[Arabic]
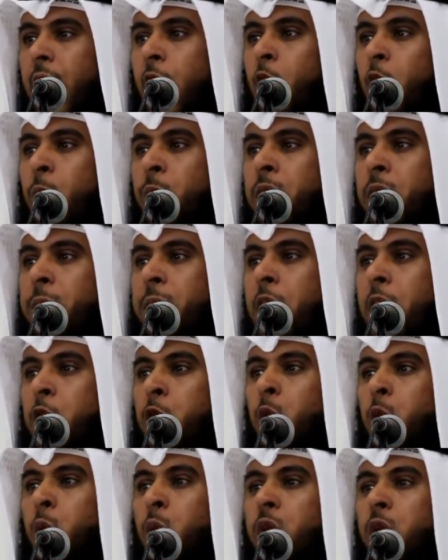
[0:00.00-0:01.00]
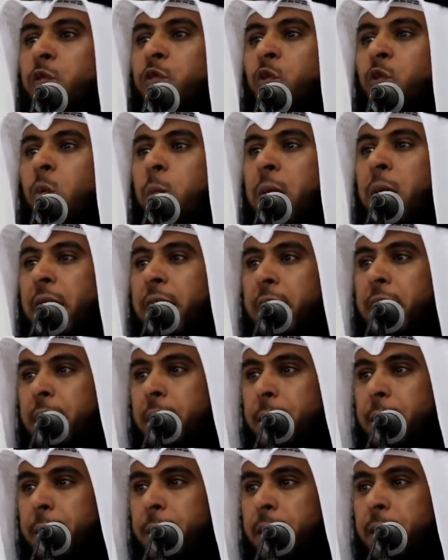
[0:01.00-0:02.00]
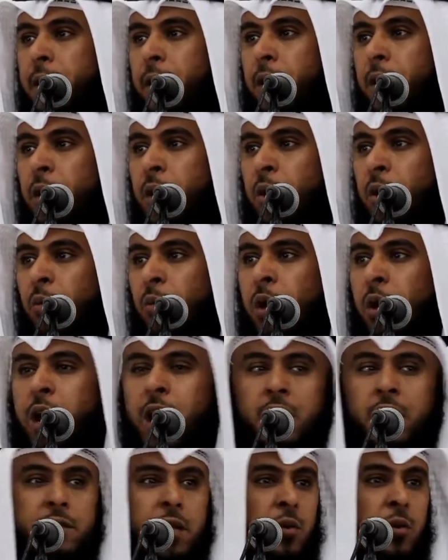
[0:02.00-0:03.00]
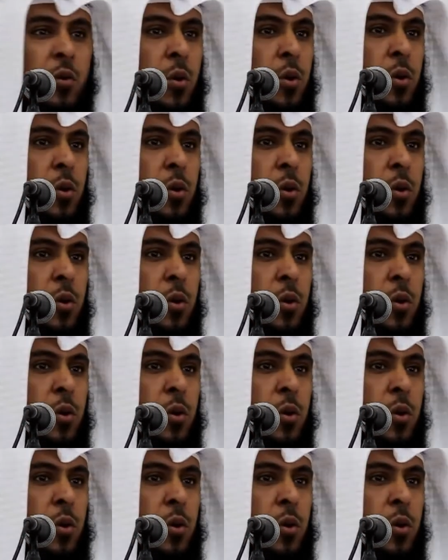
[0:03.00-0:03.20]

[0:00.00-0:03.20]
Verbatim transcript: أو بما يعرف معناه ولا